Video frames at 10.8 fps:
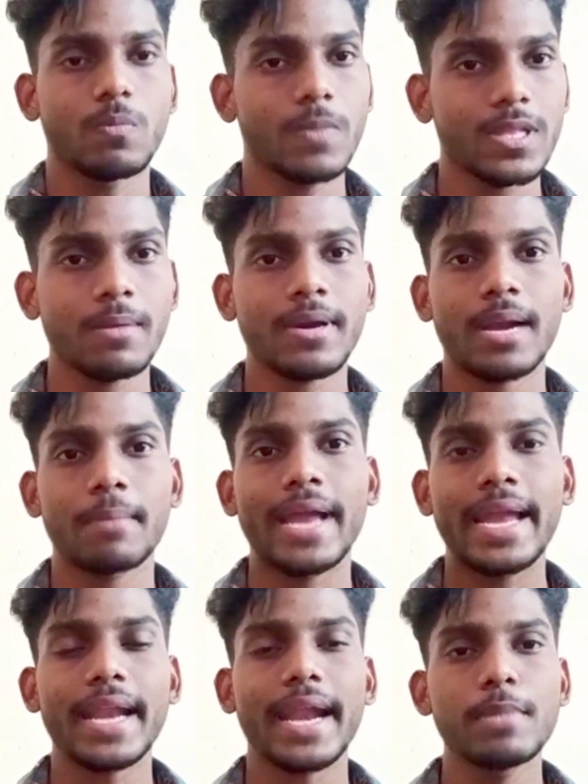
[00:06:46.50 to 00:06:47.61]
मतलब अगर आप
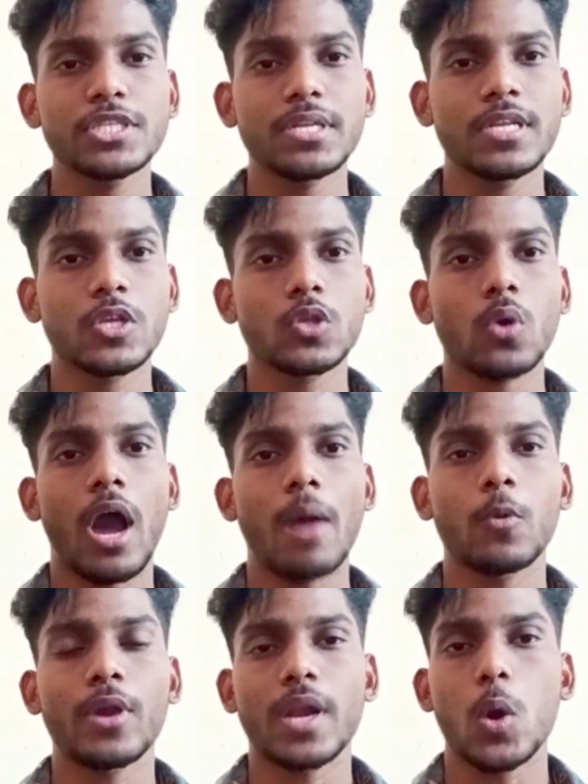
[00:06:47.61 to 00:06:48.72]
डायरेक्ट एडमिशन लेते हैं तो
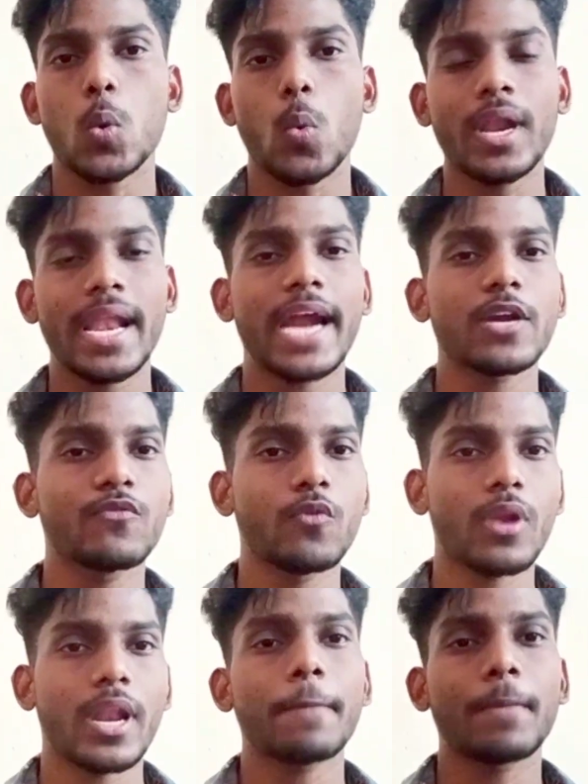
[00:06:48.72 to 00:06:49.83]
आपको अराउंड वन लाख टू फोर
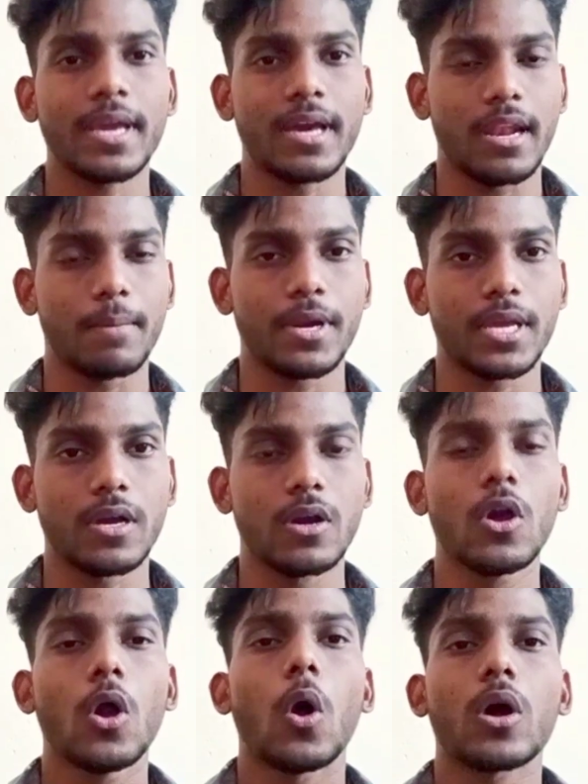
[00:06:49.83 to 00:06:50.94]
लाख पे करना पड़ेगा
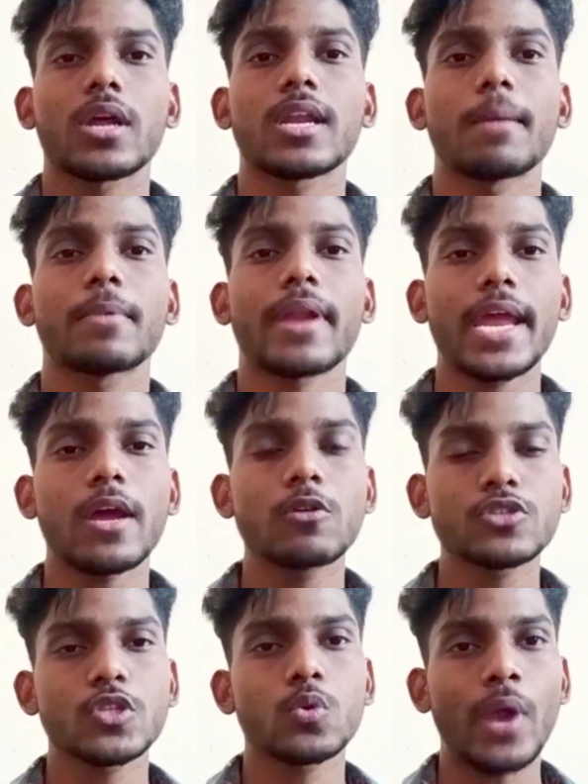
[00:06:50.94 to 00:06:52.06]
और अगर आप ट्राई आउट्स
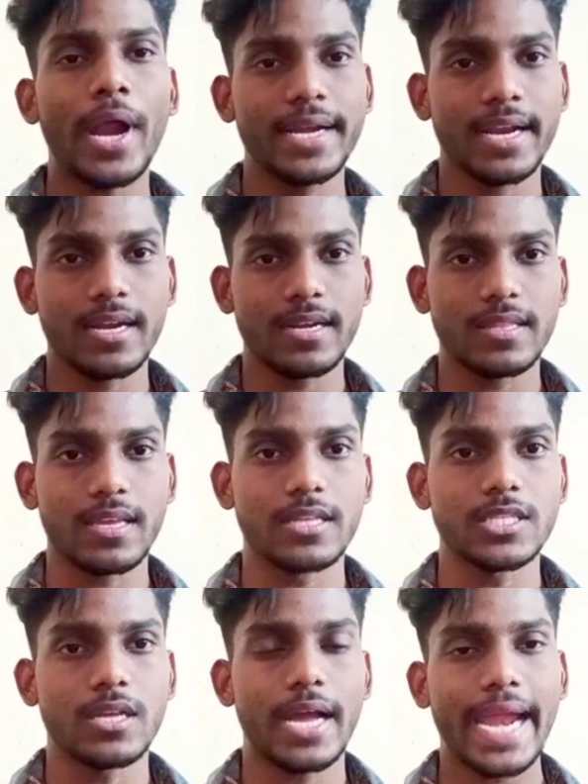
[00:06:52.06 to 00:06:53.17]
के थ्रू एंटर करते हैं
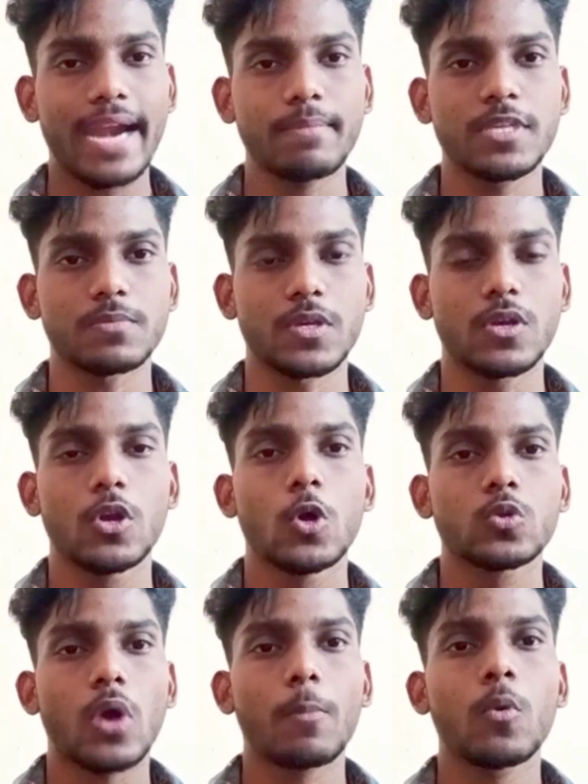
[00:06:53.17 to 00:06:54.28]
अकेडमीज़ में
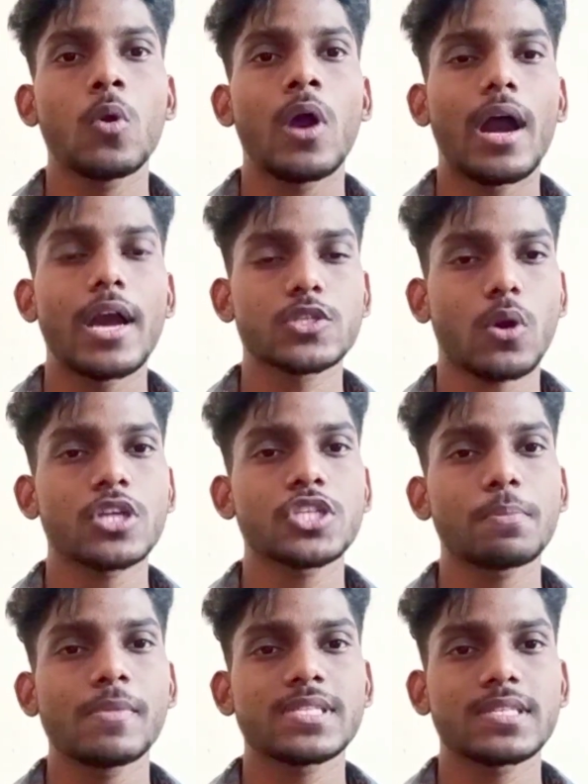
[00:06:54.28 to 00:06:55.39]
तो आपको स्कॉलरशिप
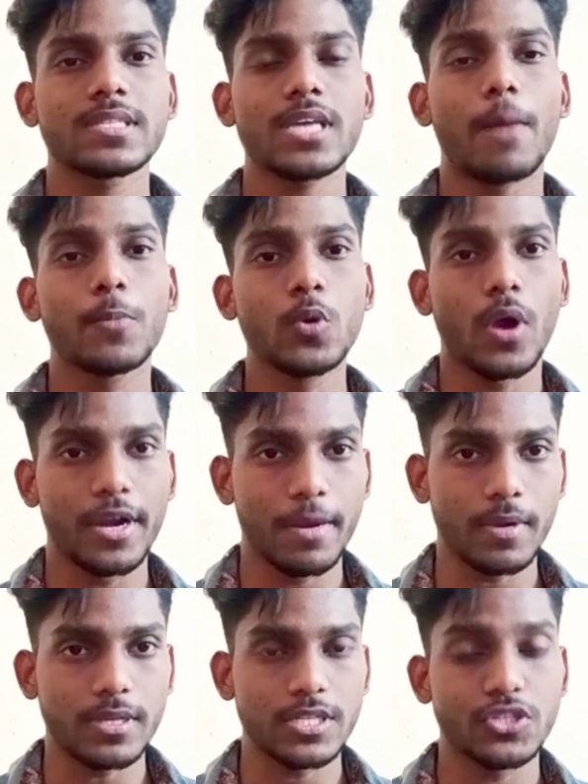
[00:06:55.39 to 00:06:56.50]
मिल सकती है अप टू हंड्रेड
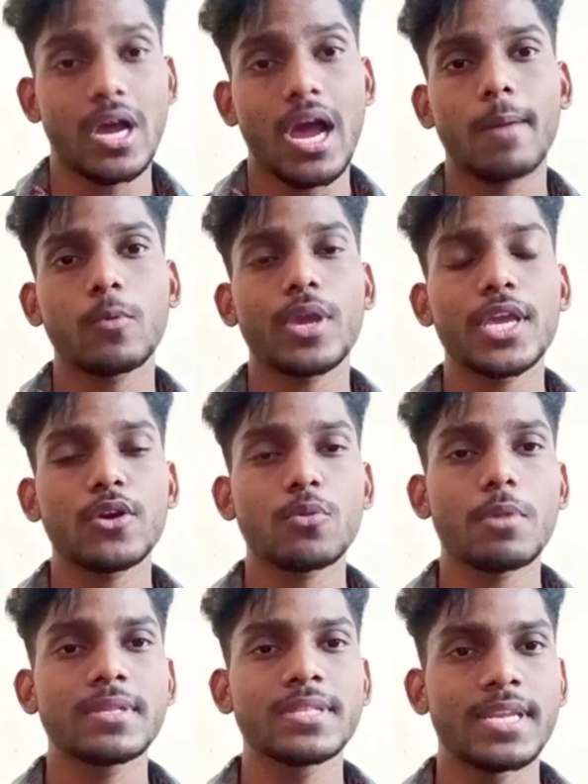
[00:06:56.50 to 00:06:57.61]
परसेंट जहां आपको एक रुपए
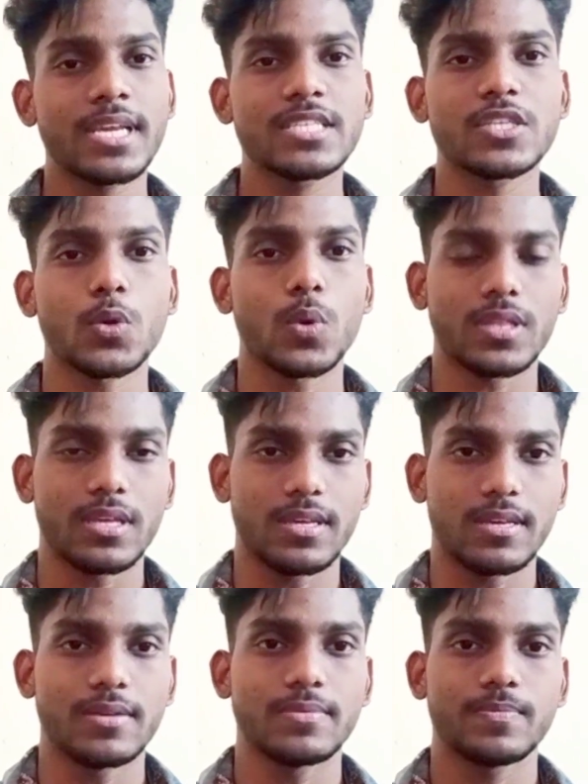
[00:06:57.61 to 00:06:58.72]
भी देने की जरूरत नहीं
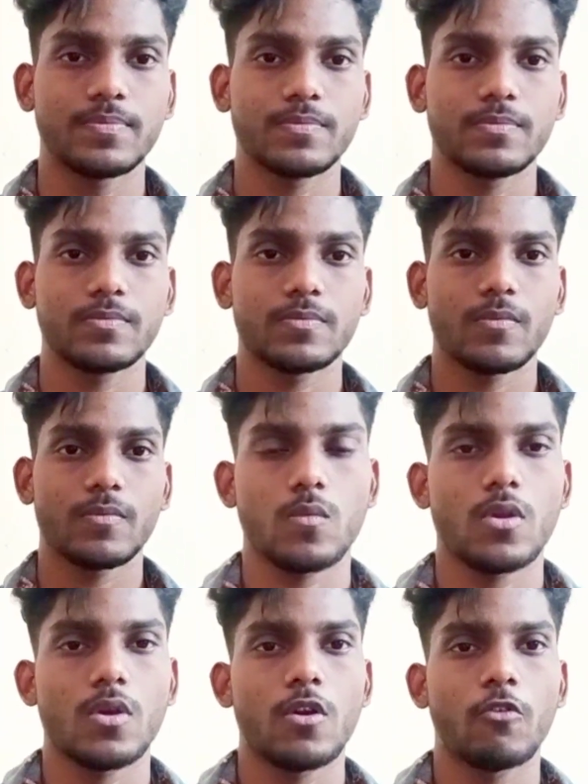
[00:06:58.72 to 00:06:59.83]

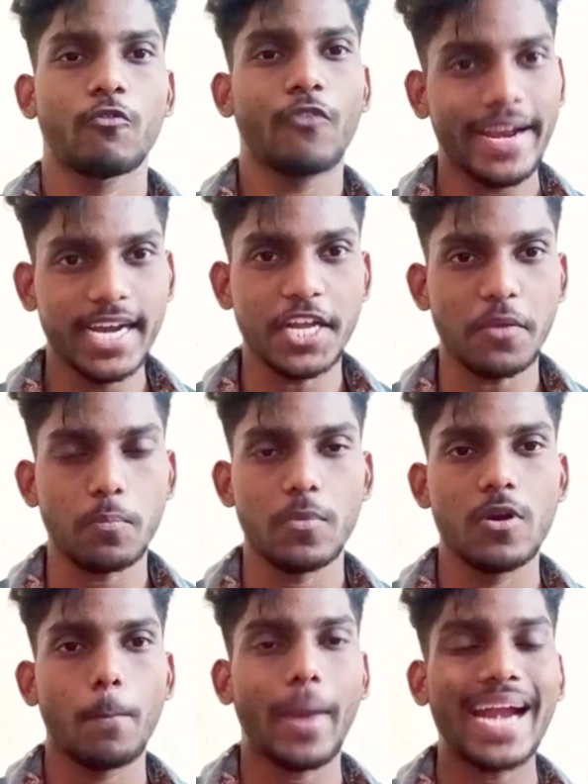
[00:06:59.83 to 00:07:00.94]
है फाइनल डे
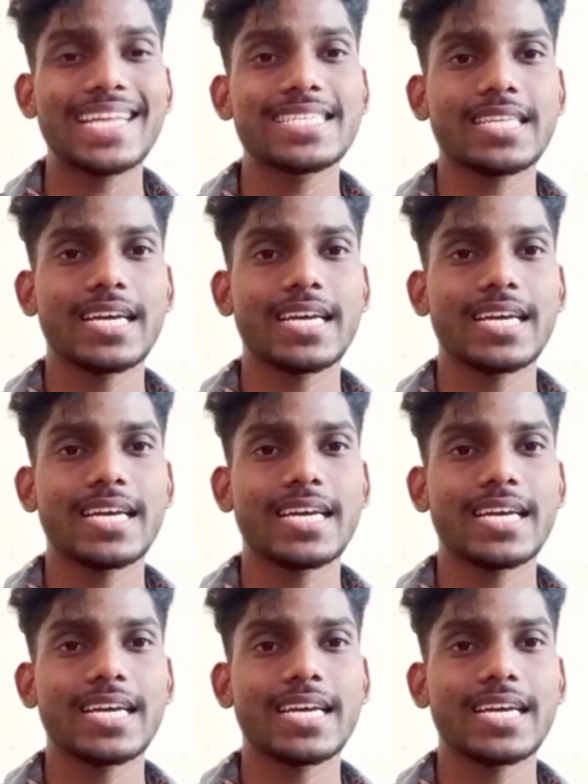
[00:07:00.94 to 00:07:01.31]
प्रैक्टिस